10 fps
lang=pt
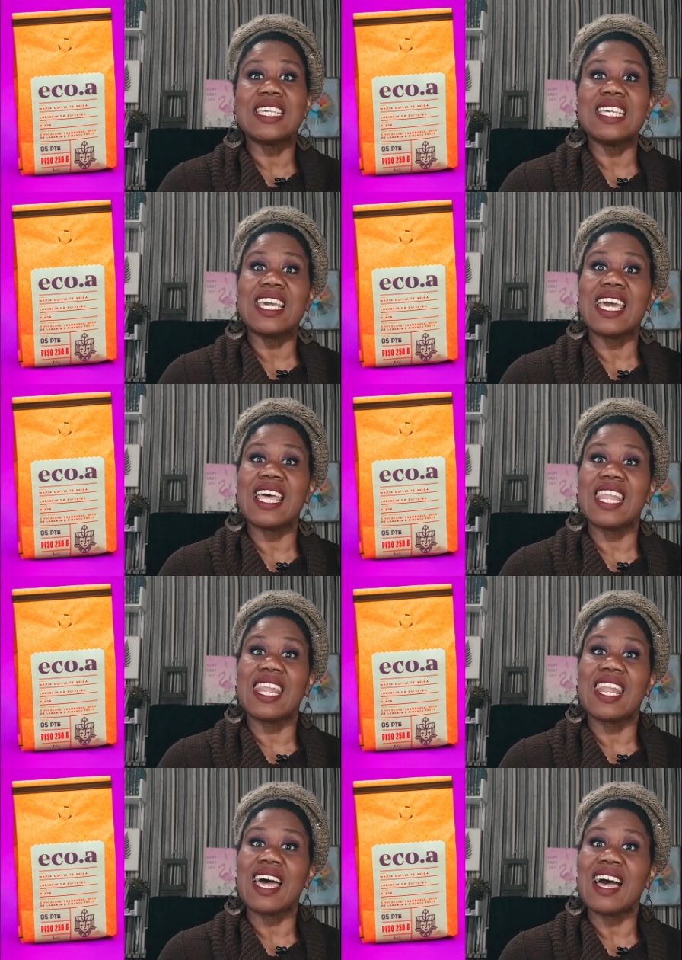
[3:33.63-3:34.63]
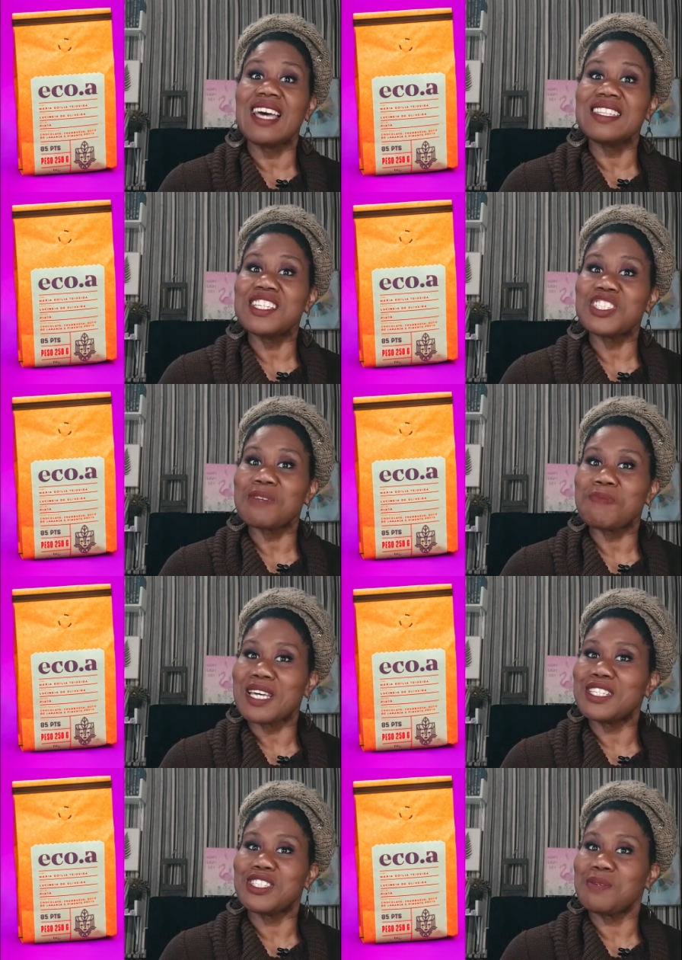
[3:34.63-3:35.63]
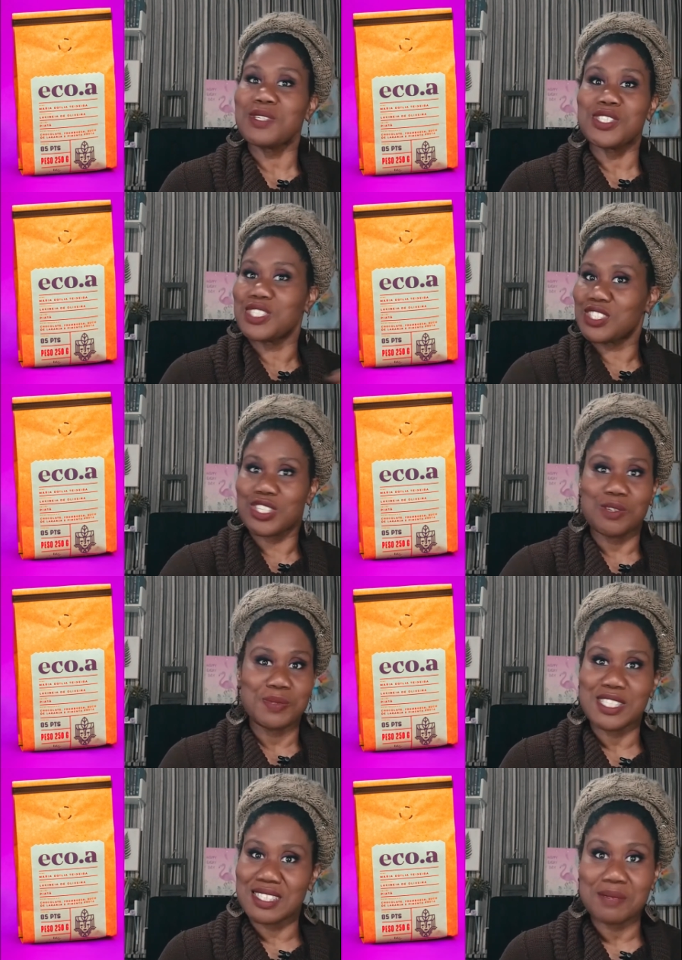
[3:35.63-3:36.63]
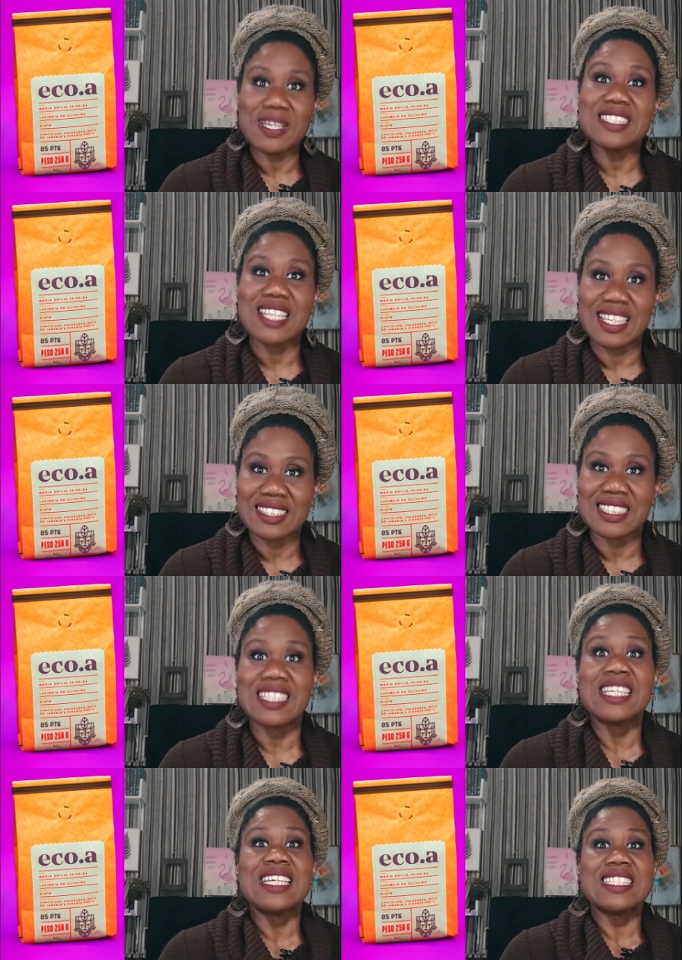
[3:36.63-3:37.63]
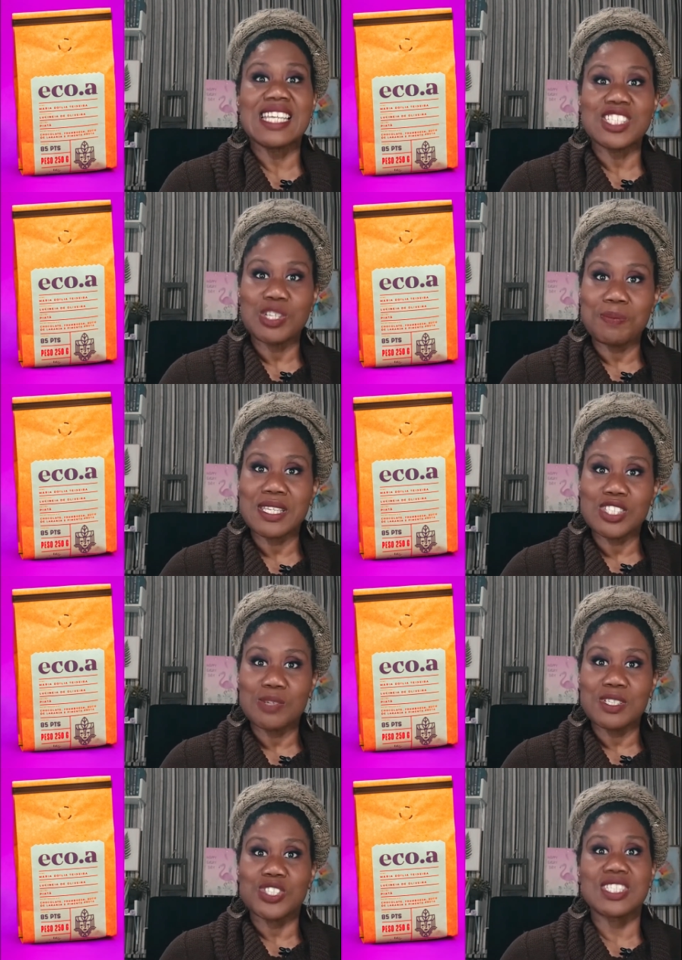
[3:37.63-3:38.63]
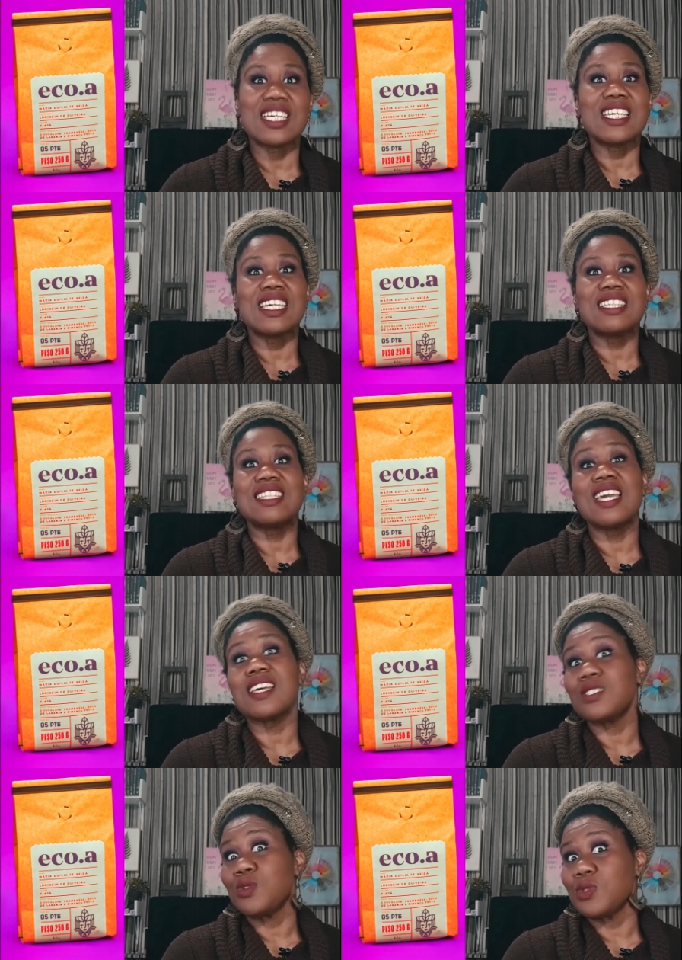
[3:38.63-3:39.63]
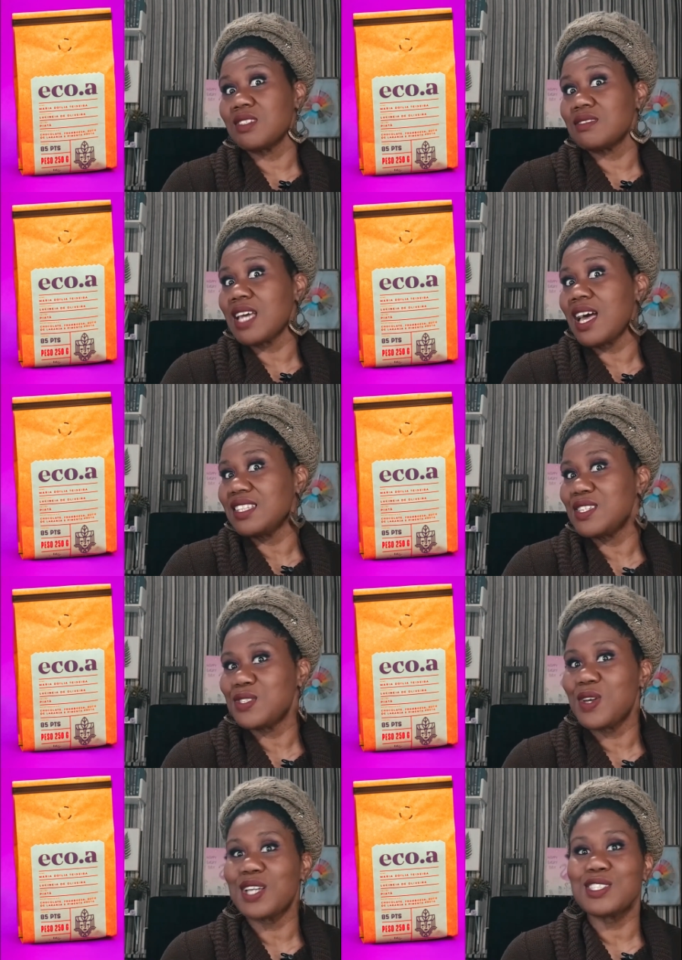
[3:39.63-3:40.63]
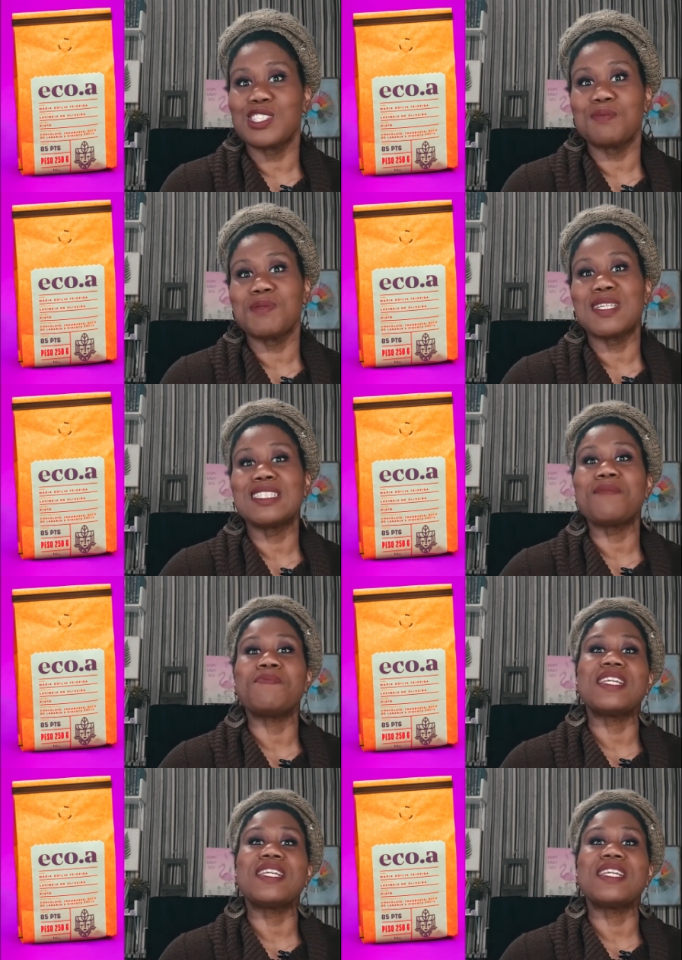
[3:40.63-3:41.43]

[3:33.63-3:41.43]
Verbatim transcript: que é lá da Chapada Diamantina, já não precisa dizer mais nada, né? Da Chapada Diamantina e que tem as inusitadas notas de pimenta